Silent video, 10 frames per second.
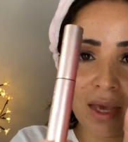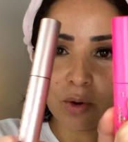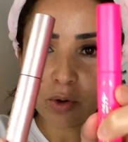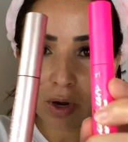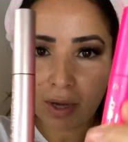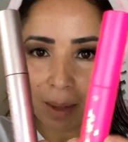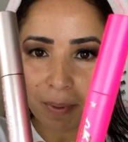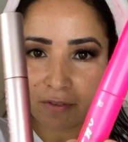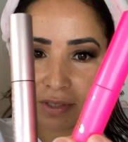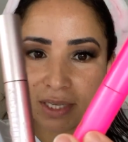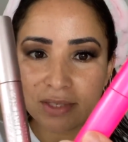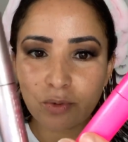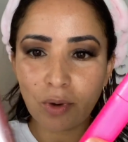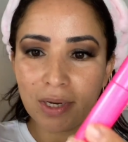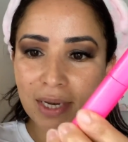Eu coloquei pra vocês
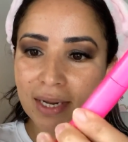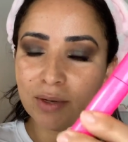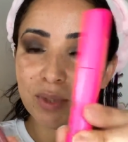escolherem no